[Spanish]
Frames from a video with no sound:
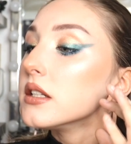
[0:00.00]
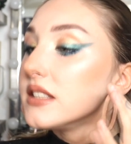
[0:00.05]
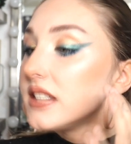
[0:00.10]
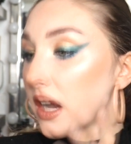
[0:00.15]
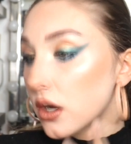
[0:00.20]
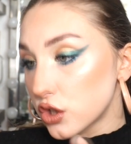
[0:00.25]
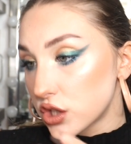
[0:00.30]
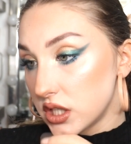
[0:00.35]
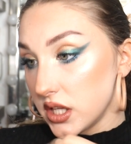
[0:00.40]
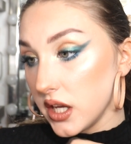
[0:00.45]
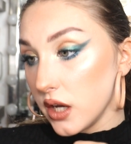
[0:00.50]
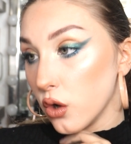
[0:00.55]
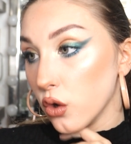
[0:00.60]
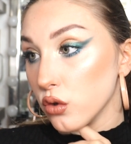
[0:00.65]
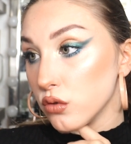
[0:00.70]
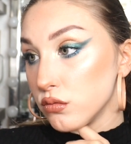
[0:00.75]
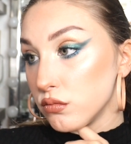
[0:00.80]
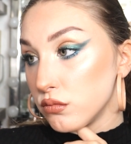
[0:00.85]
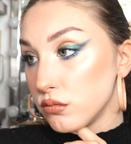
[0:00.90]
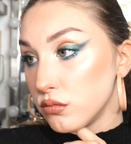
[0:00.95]
Ya os
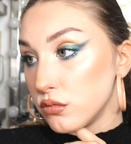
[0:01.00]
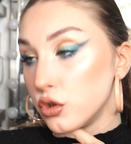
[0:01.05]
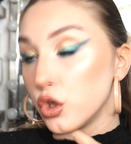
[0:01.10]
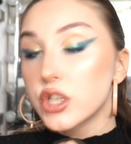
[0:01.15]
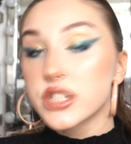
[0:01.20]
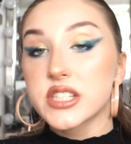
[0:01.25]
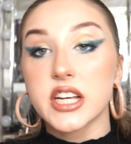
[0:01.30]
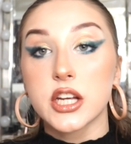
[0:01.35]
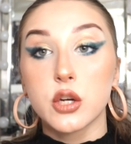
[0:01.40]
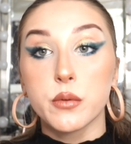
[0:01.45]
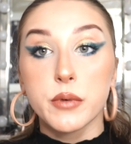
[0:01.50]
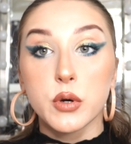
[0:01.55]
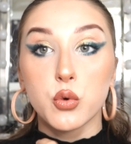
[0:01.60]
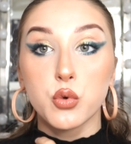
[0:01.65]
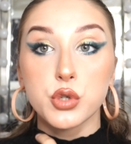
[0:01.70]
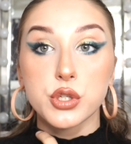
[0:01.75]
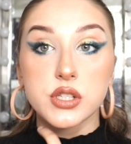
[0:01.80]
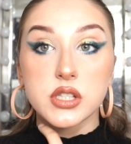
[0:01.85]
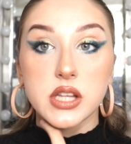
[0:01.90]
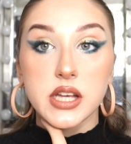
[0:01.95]
digo, no es que no me
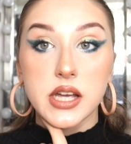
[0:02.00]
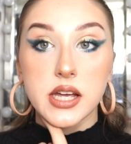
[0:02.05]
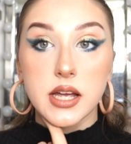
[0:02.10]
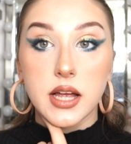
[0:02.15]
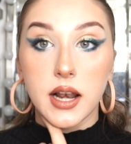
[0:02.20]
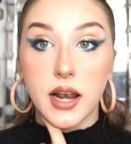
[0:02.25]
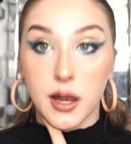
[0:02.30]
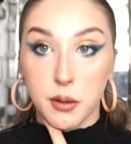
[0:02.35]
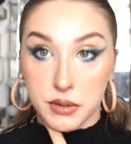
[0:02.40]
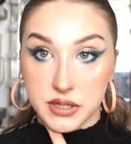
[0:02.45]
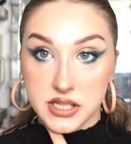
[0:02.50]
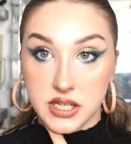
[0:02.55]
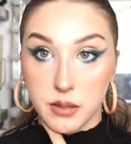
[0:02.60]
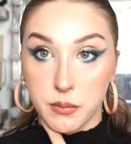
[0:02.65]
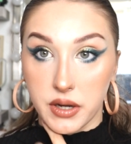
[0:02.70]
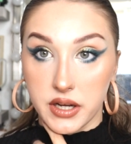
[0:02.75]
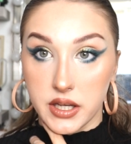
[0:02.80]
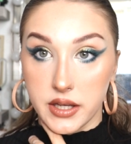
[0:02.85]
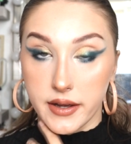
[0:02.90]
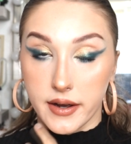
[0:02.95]
guste la base
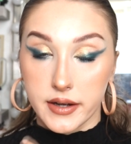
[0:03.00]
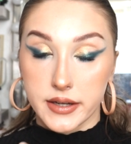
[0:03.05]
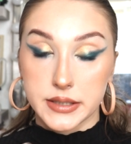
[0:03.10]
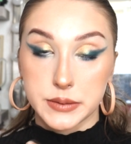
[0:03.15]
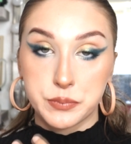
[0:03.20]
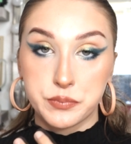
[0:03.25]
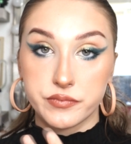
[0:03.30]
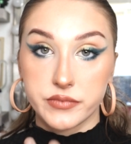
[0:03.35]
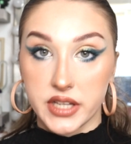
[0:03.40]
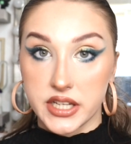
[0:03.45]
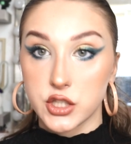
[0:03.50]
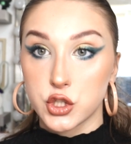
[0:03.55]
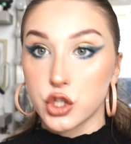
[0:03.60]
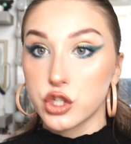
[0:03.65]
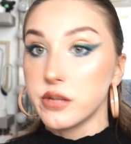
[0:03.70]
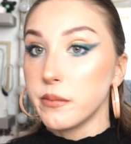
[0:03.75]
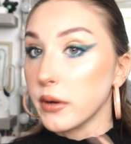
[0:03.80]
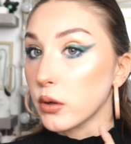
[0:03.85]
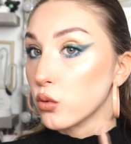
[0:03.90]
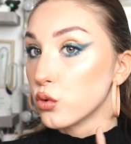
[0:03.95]
de maquillaje. De hecho,
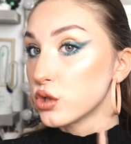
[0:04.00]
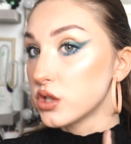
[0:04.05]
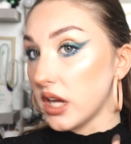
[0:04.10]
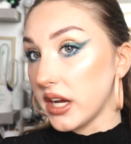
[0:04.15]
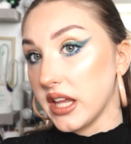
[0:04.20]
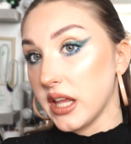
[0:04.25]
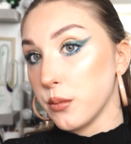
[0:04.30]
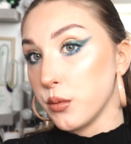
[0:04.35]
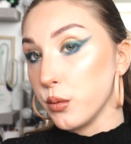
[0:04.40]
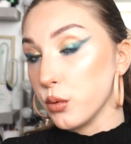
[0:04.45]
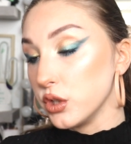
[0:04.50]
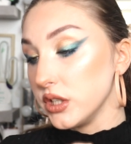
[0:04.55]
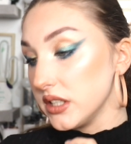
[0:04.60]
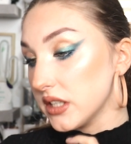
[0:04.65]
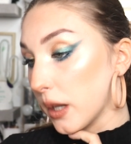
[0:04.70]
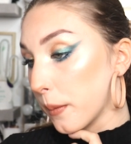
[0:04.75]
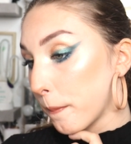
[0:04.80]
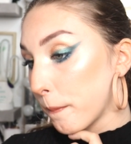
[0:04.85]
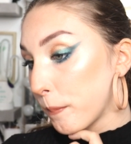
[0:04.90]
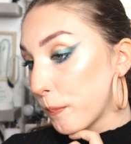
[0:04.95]
sí me gusta, queda muy
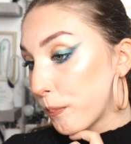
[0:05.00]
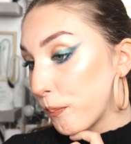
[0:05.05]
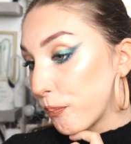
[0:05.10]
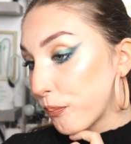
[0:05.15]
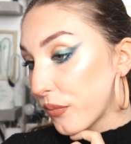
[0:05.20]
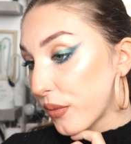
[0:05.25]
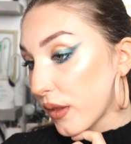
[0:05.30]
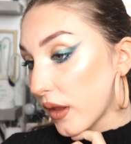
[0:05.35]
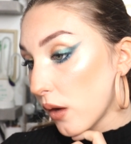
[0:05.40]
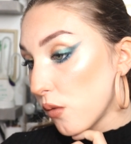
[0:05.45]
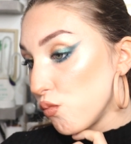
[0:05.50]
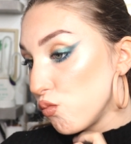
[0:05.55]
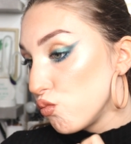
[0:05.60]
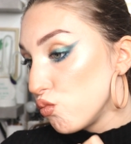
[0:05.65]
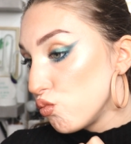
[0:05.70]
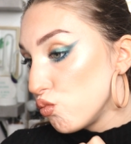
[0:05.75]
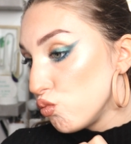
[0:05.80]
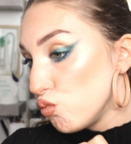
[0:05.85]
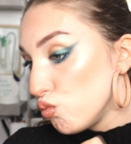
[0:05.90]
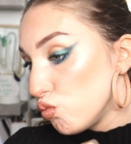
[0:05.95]
bonita
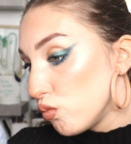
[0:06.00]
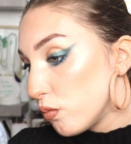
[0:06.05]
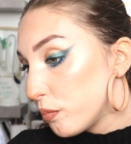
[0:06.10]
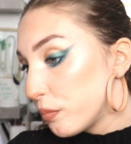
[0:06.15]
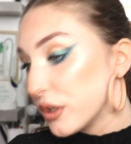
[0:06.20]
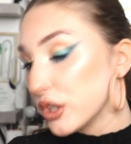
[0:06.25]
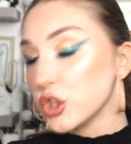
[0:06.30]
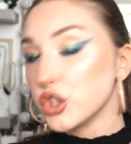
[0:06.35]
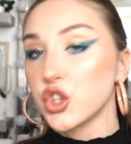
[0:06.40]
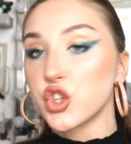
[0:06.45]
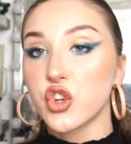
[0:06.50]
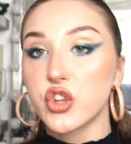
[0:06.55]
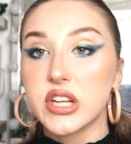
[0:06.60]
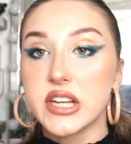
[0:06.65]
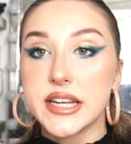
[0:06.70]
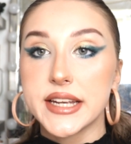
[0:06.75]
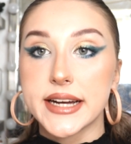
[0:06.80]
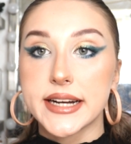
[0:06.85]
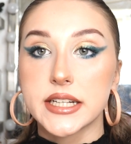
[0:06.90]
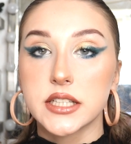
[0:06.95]
pero yo no
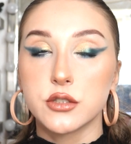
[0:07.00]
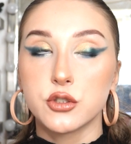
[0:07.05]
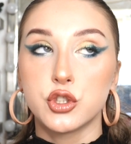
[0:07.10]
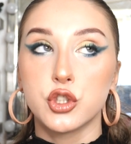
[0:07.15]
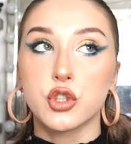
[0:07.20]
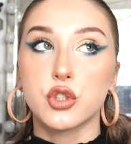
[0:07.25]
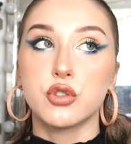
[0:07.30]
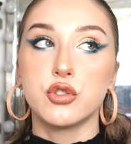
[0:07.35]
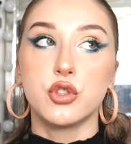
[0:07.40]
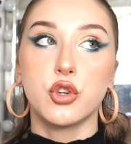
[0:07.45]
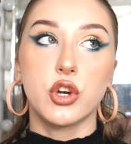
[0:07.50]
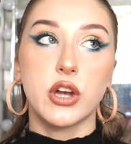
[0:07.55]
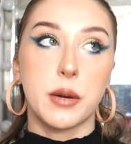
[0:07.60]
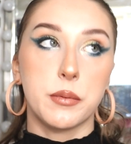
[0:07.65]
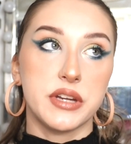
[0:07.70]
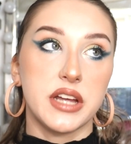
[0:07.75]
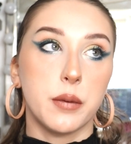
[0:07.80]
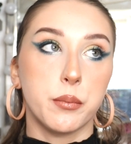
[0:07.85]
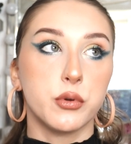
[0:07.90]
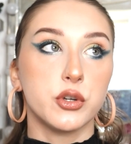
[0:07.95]
diría, yo no le
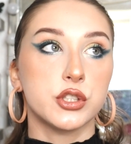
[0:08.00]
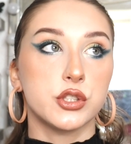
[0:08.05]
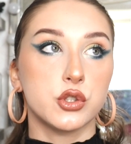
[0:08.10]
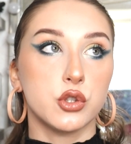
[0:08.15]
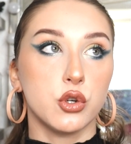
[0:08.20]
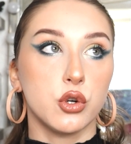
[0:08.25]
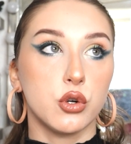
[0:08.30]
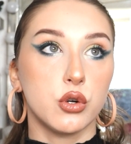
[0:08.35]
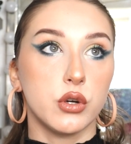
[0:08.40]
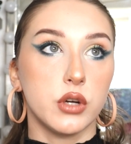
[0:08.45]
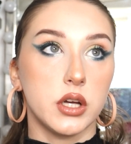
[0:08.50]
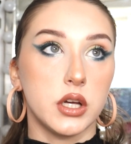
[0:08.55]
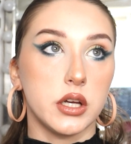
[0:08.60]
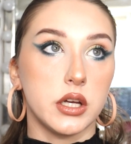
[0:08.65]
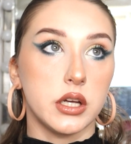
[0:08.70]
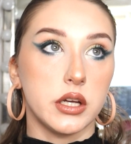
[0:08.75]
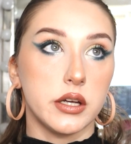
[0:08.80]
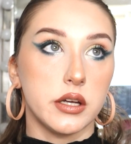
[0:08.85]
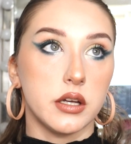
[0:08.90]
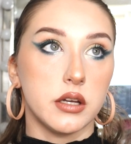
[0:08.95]
habría puesto
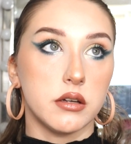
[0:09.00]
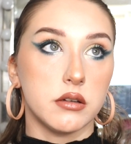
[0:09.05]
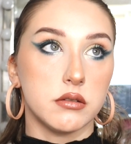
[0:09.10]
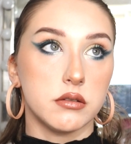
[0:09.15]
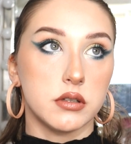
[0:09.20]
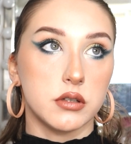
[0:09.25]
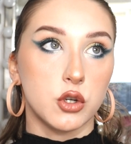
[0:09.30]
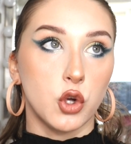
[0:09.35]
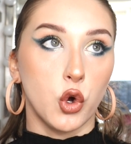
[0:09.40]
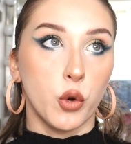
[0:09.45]
eh,